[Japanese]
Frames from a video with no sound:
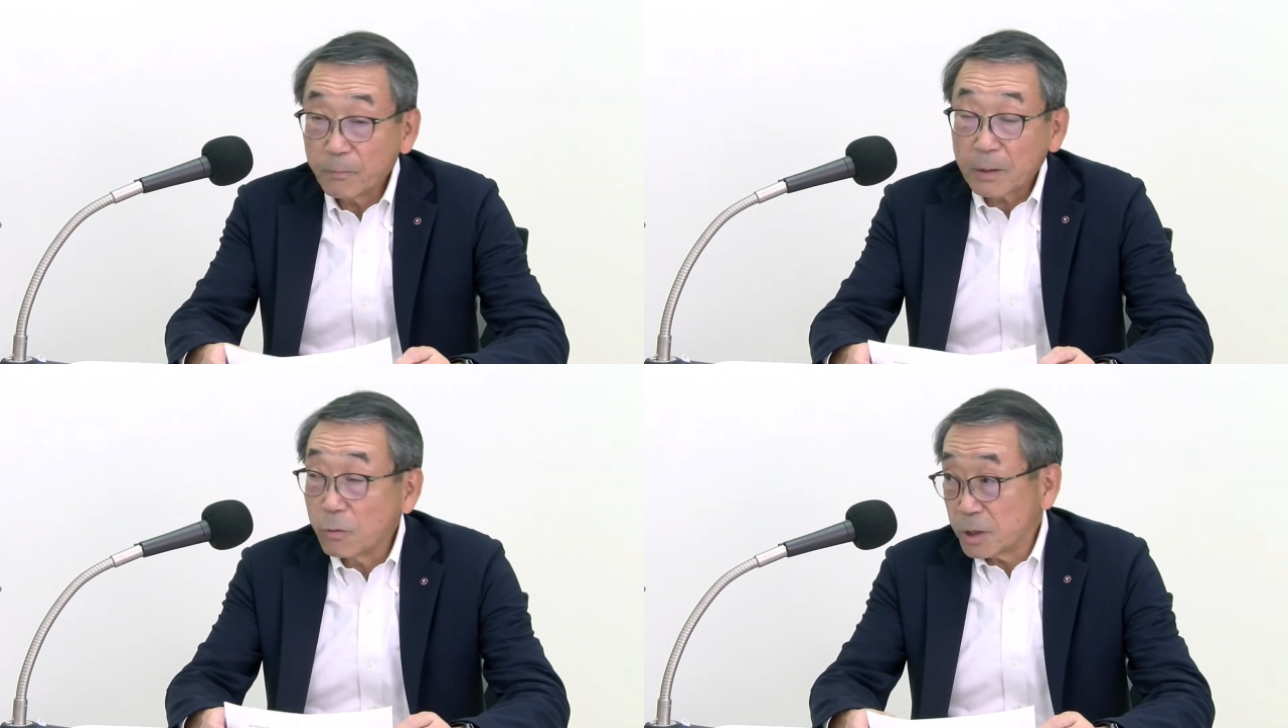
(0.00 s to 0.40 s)

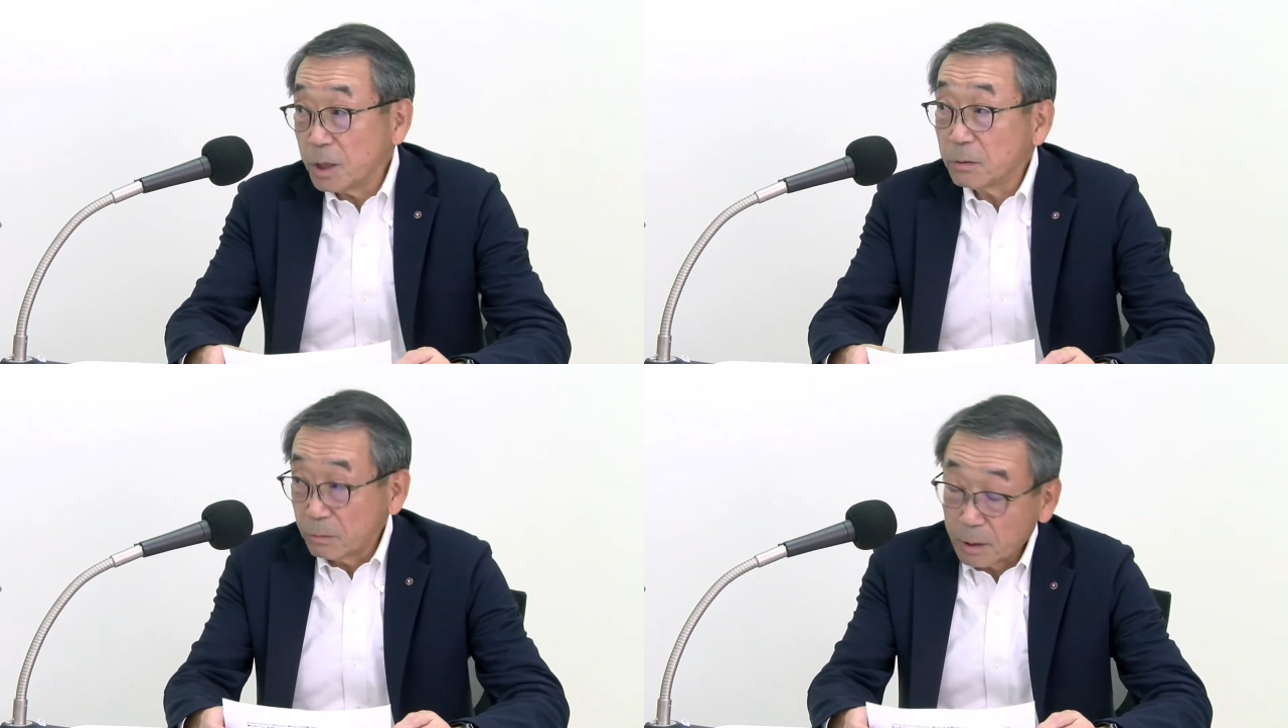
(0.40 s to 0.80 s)
まあ、好奇
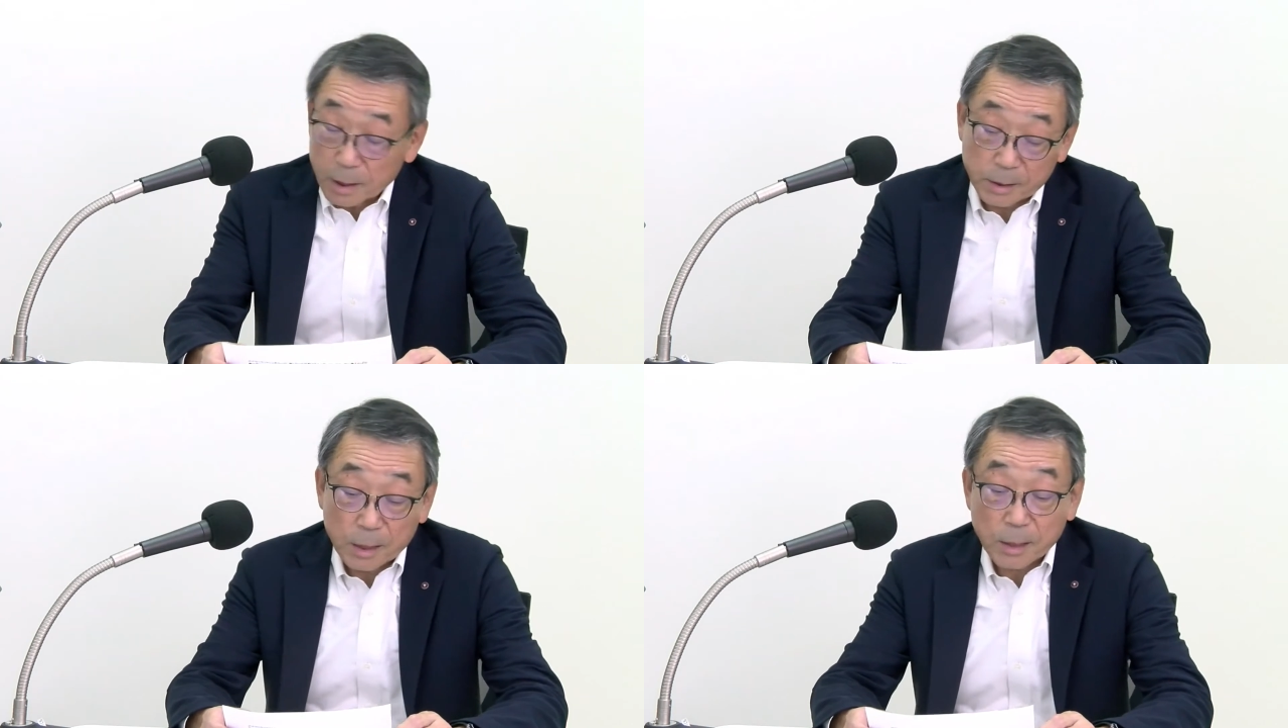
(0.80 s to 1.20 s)
心という
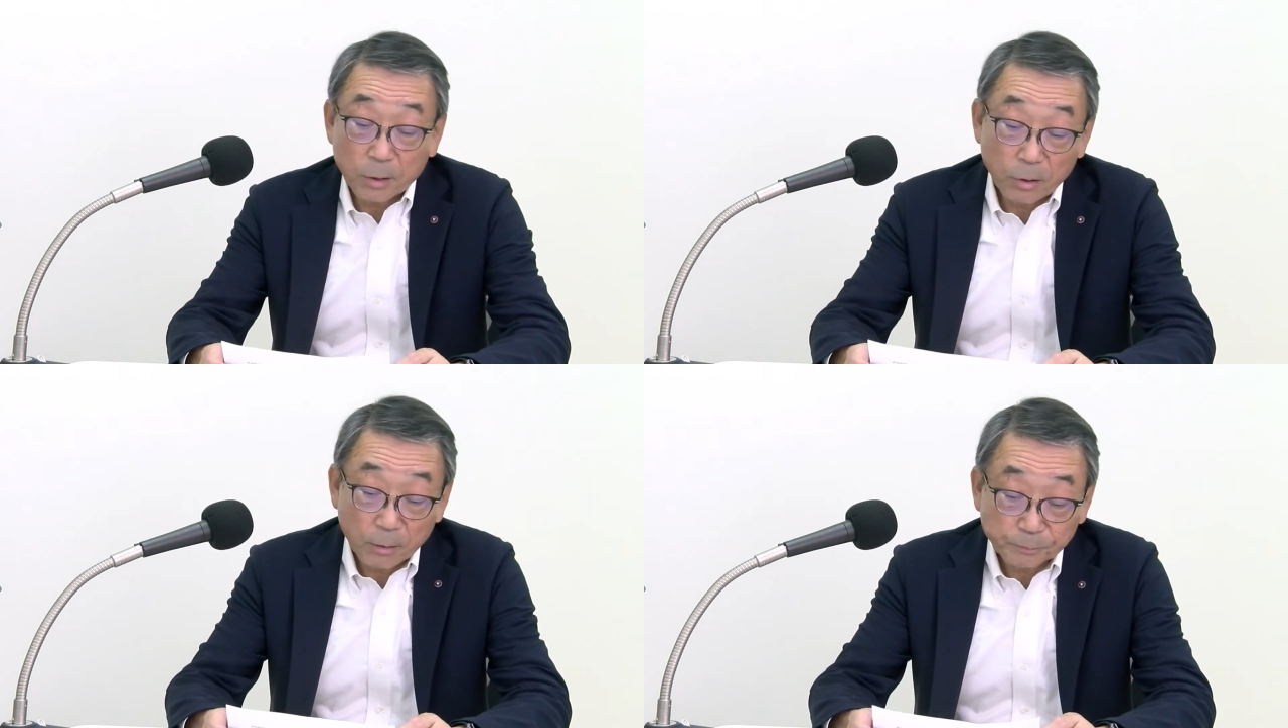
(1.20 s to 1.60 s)
話ですけ
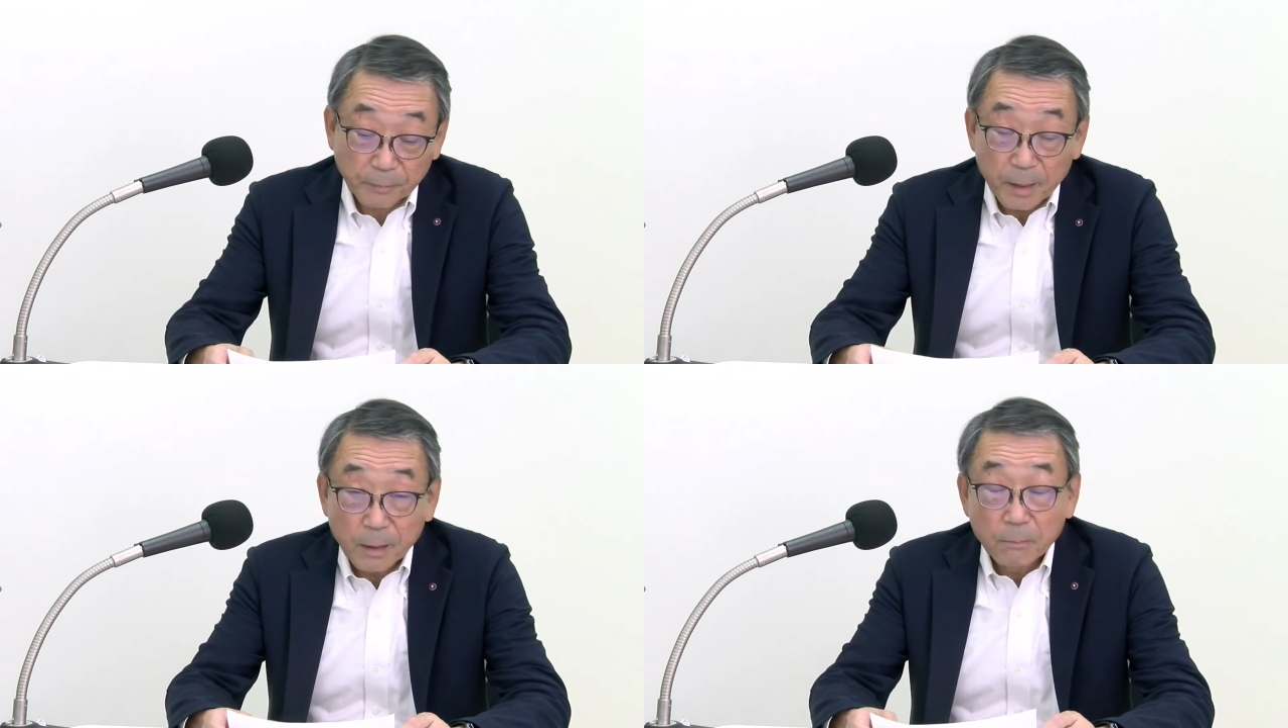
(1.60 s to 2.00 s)
ど、
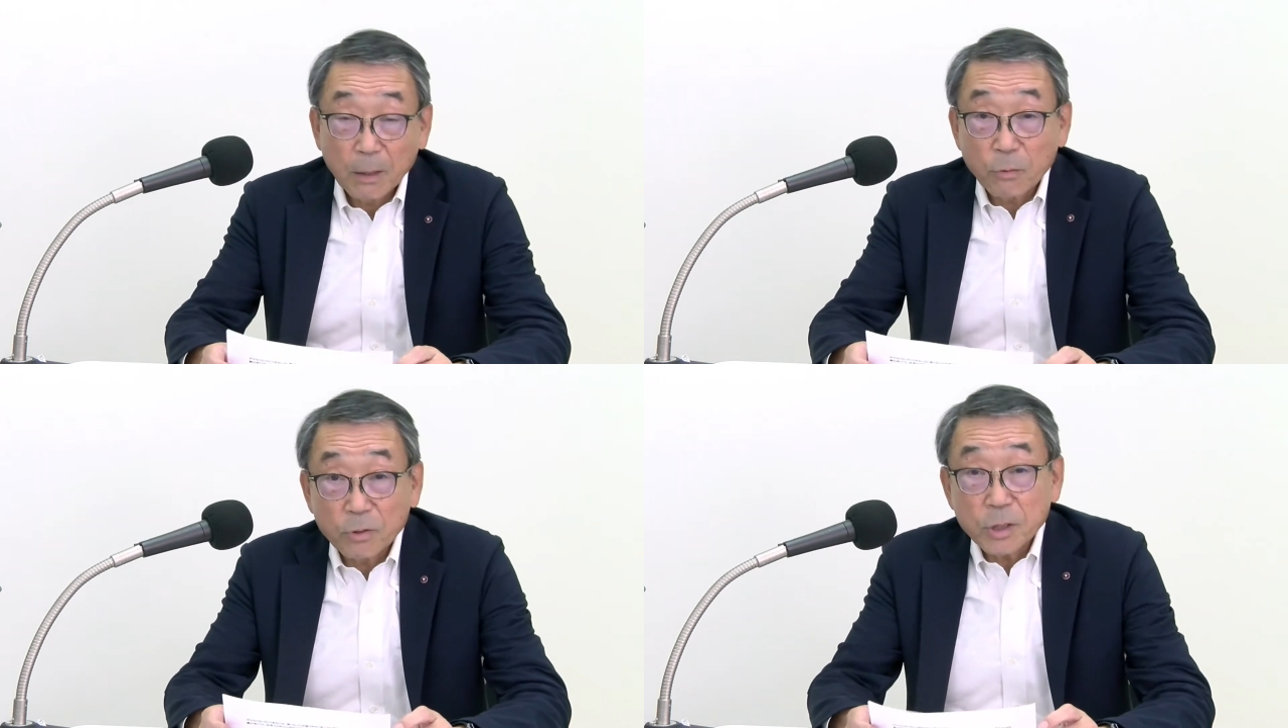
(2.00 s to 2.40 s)
ま
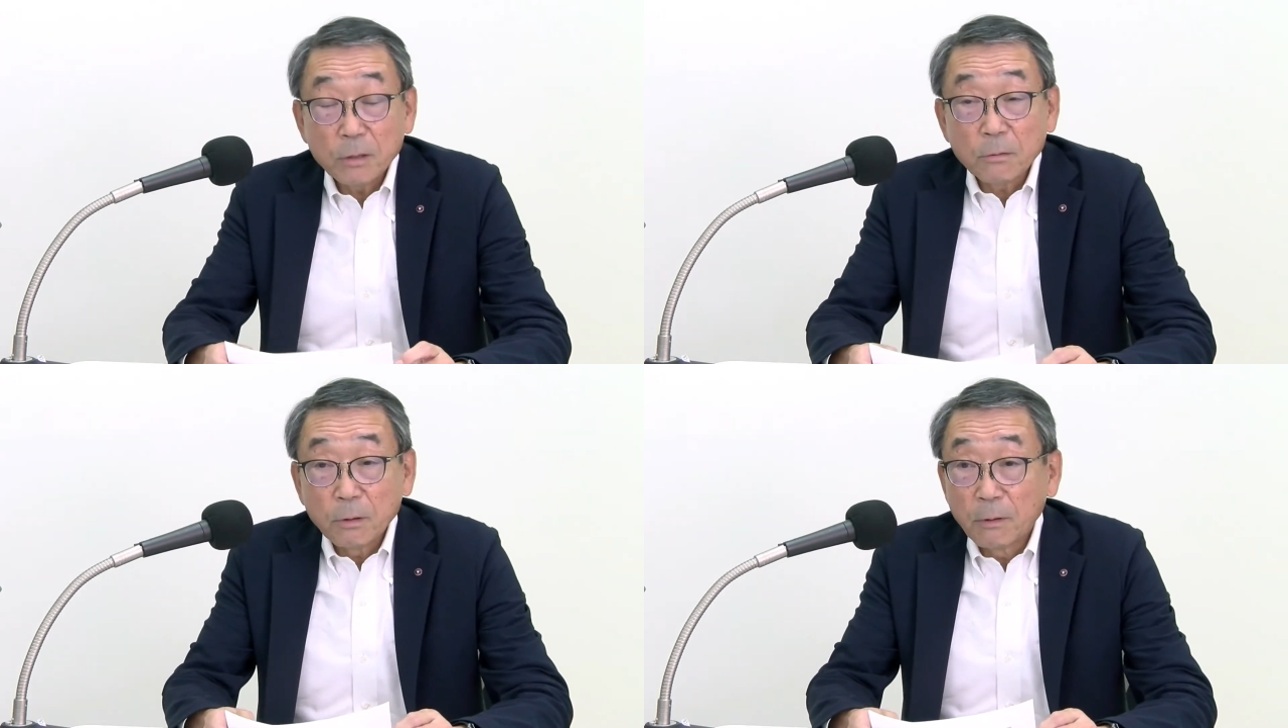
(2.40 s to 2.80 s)
あ、好奇
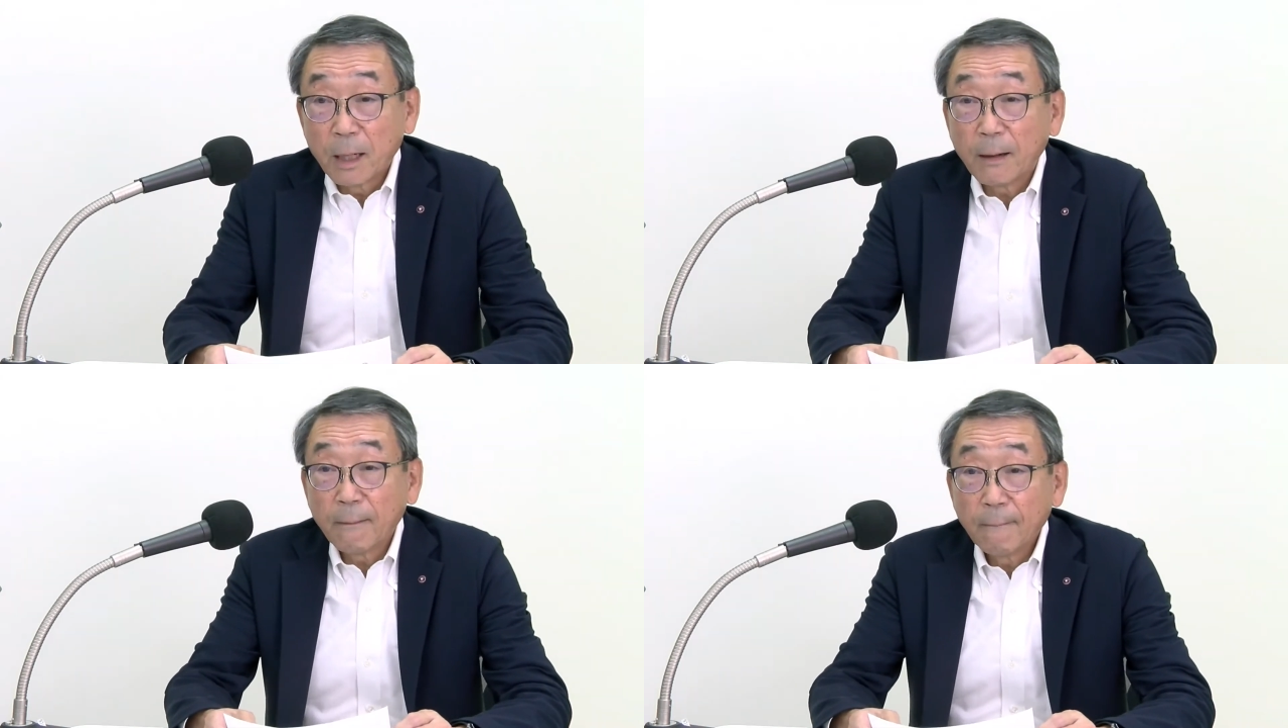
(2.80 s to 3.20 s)
心というのは、